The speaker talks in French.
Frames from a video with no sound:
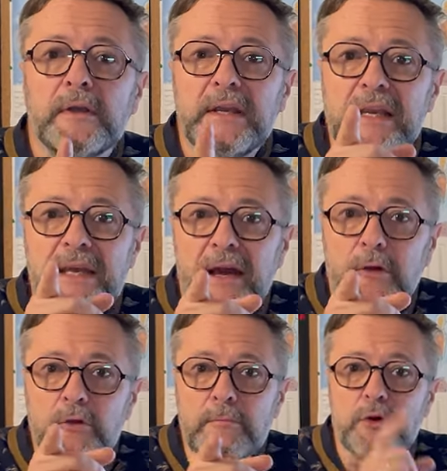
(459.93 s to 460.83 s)
Il y a
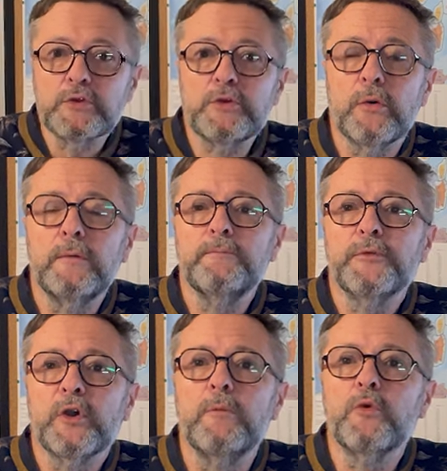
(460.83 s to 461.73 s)
une mention,
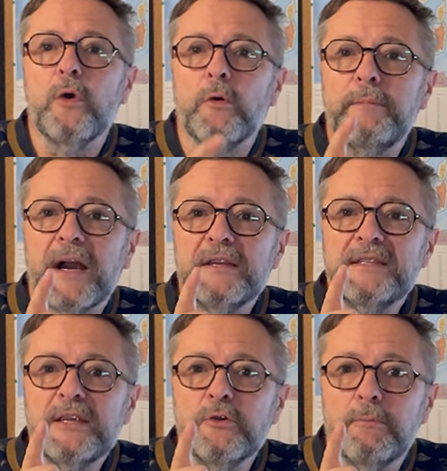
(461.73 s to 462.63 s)
comme quoi on parle
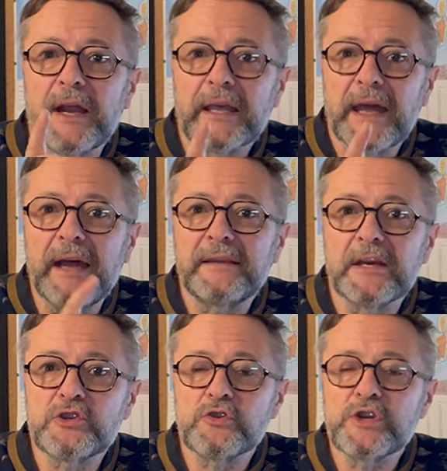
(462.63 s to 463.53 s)
ici de plaques
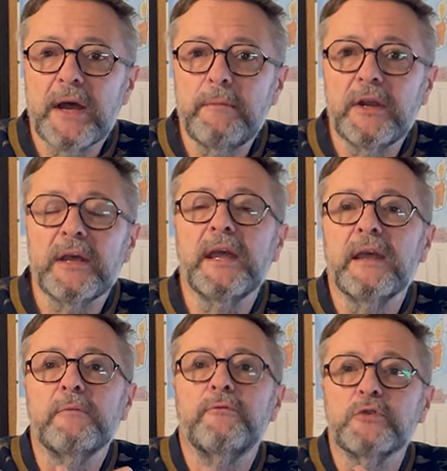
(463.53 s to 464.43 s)
interchangeables,
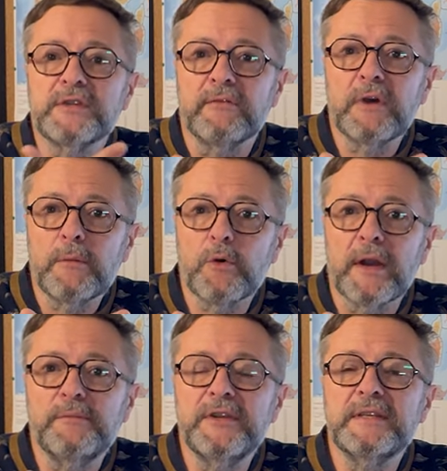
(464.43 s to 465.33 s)
et faut savoir pour
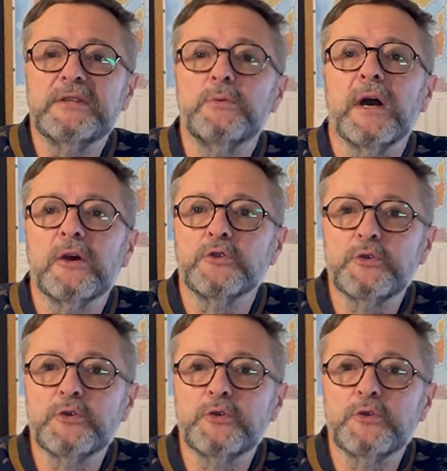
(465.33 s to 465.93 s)
la petite histoire qu'en